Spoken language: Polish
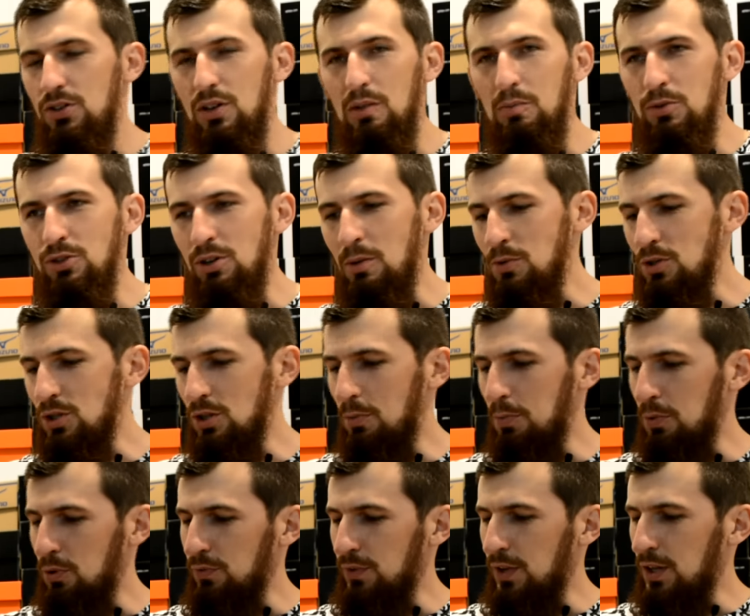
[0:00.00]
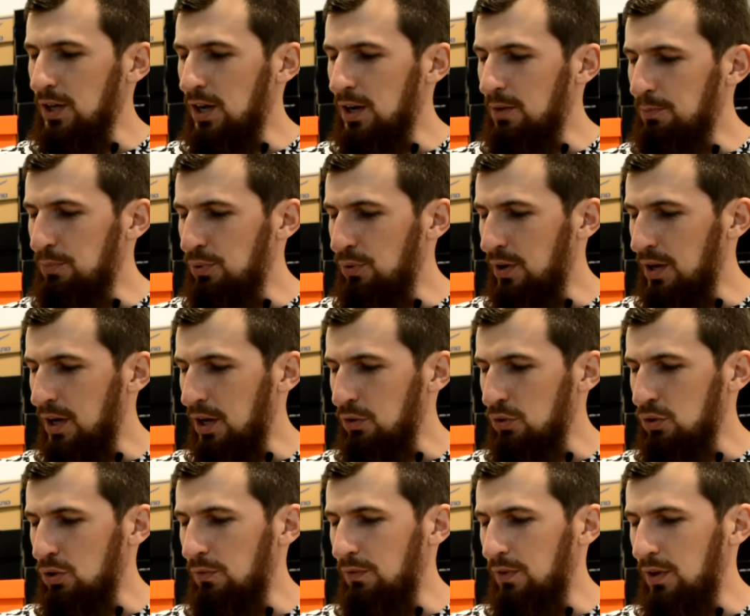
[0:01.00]
Czy zbliżamy się do porównania półek
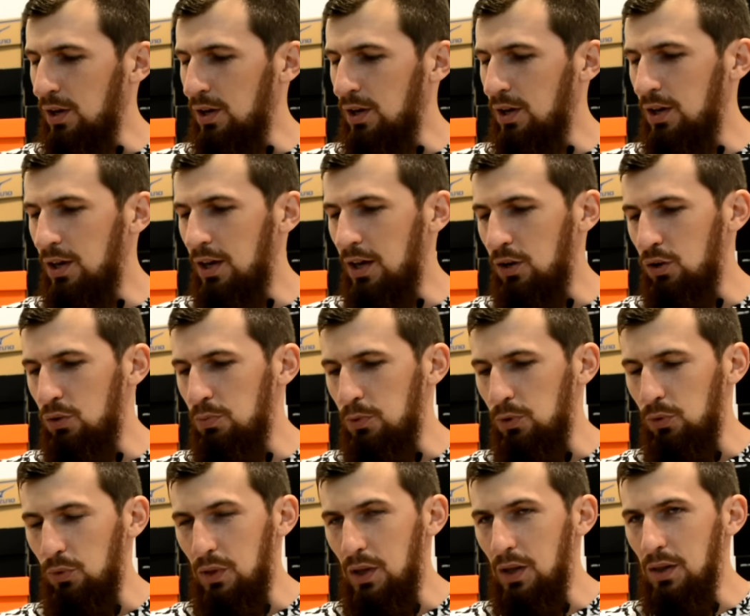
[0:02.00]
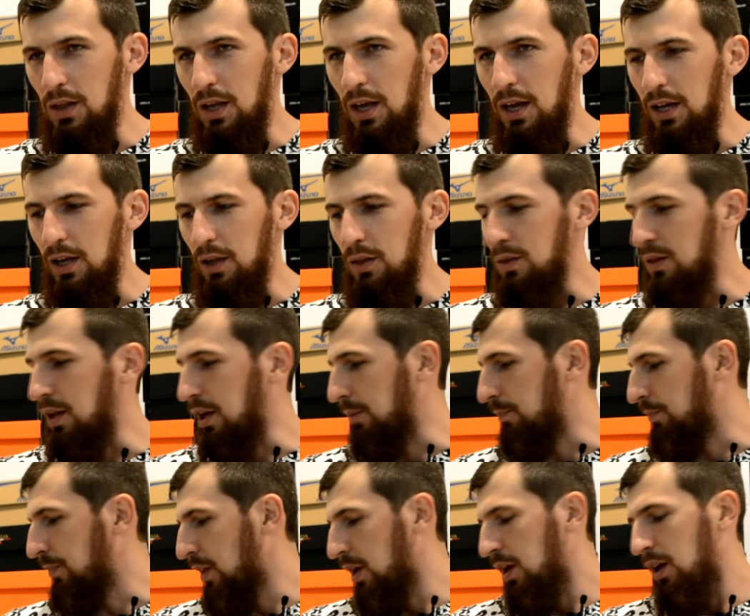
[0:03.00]
jakościowych jakiegoś producenta, jakiejś serii.
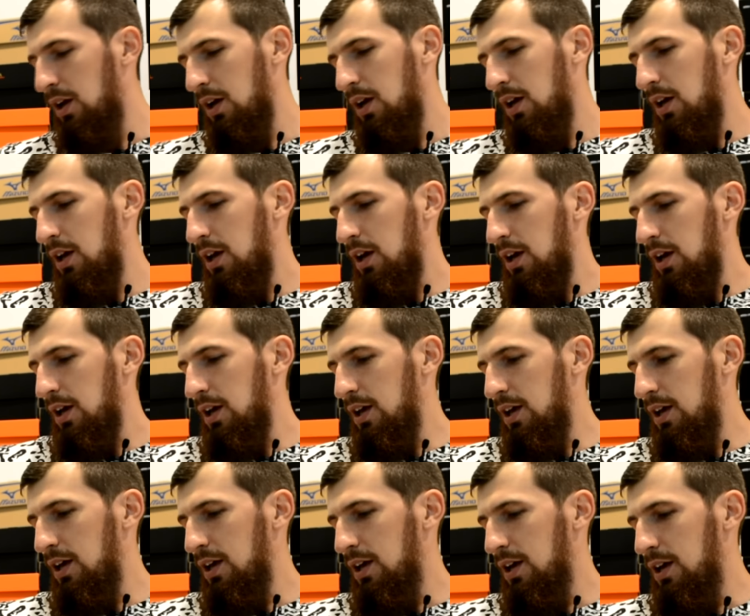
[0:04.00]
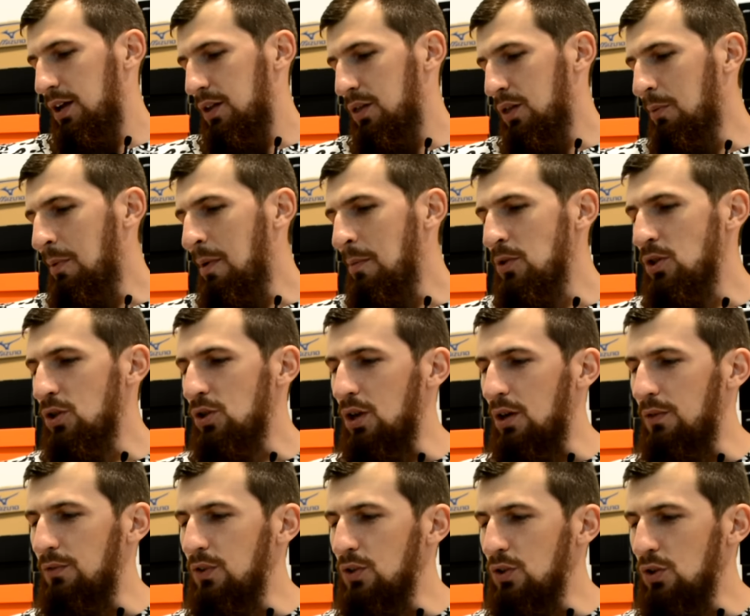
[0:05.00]
Yy, co mamy
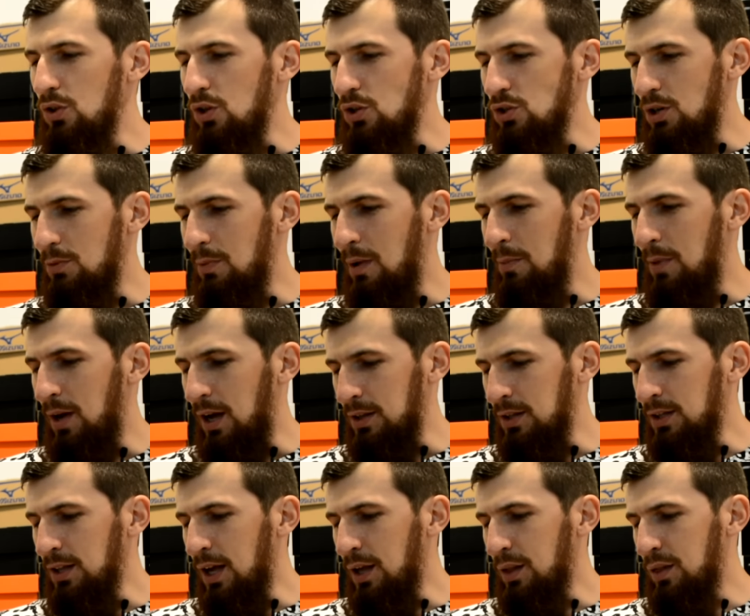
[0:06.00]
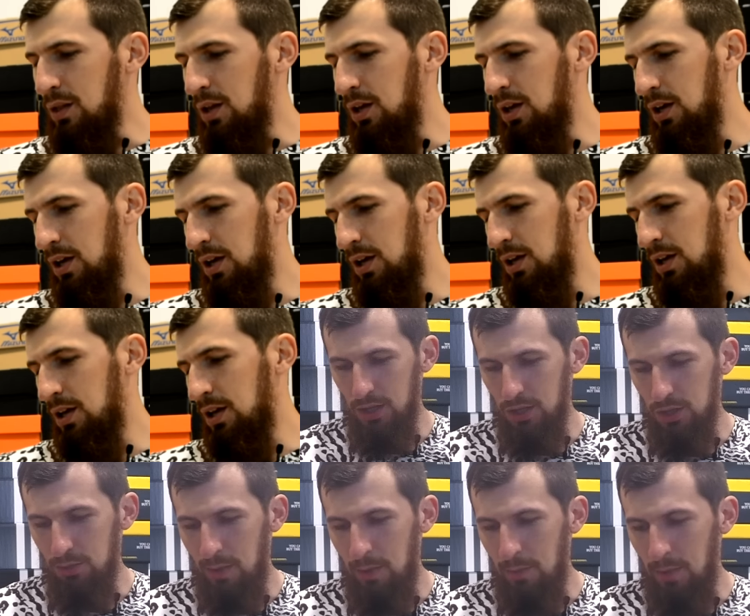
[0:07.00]
dzisiaj? Widzicie, że mamy Adidas. Yy,
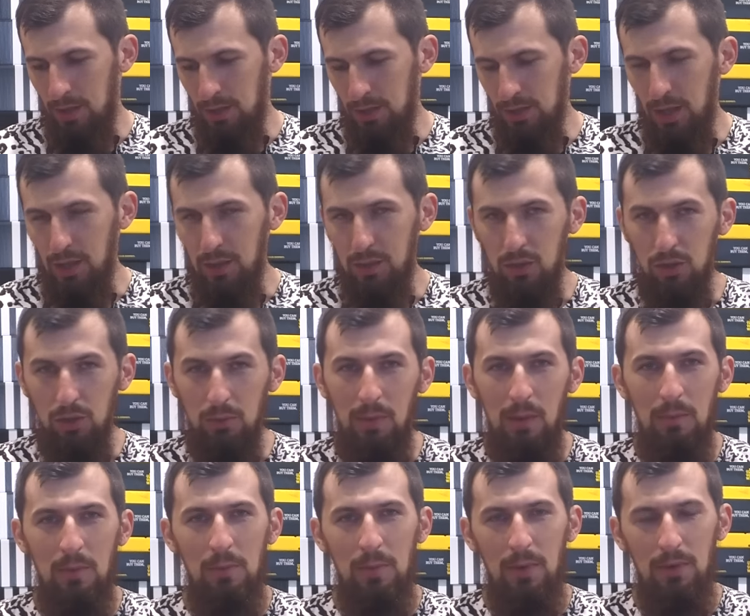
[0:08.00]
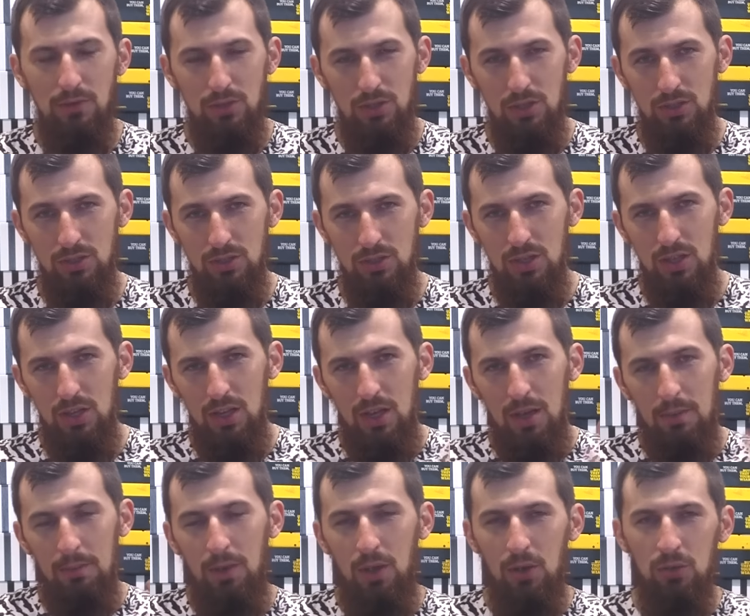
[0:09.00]
jeśli mamy Adidas, no to mamy przecież
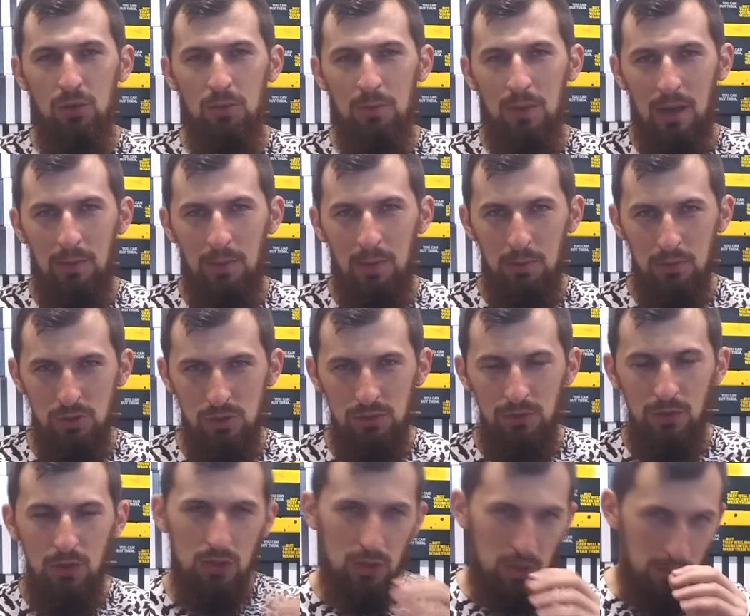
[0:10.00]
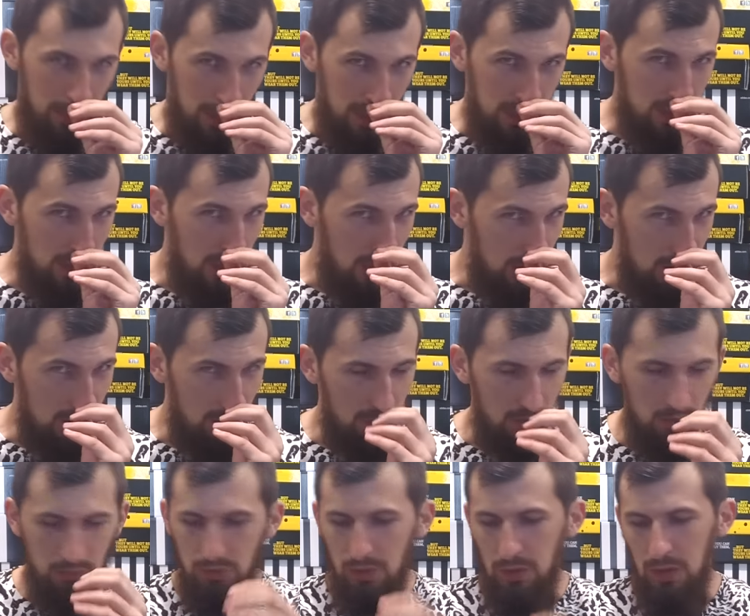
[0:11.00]
pełną gamę możliwości, bo Adidas
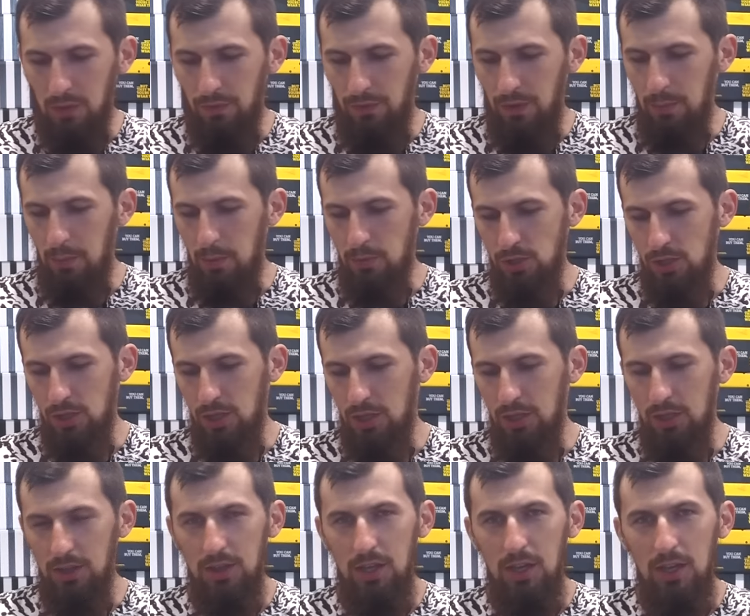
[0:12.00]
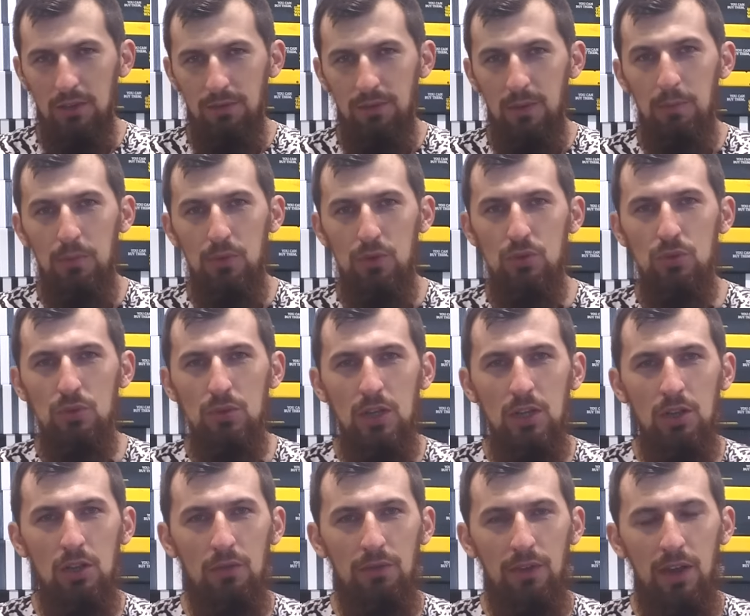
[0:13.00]
zaorał wszystkie swoje poprzednie linie i wypuścił
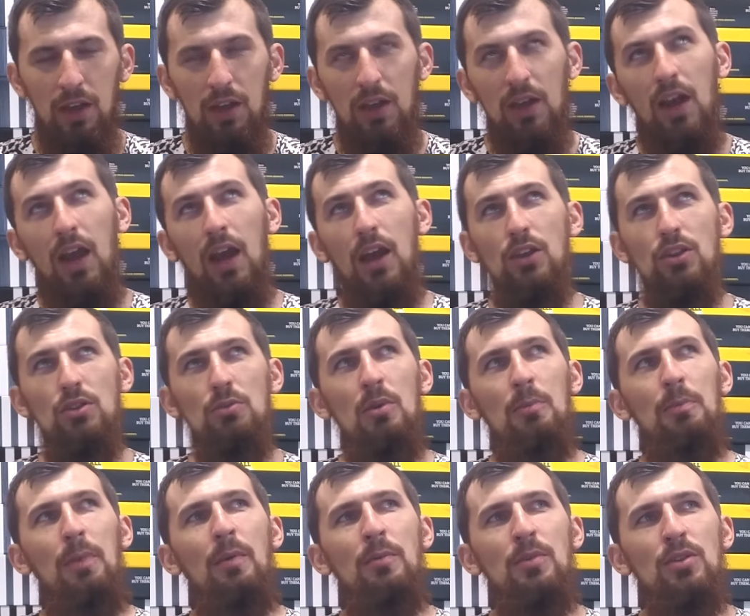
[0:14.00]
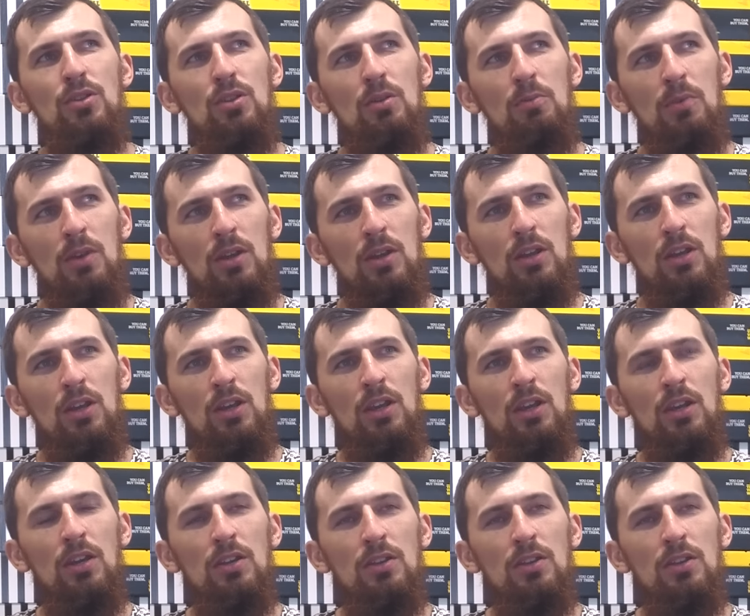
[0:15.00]
te nowe. A jeśli mnie pamięć nie myli...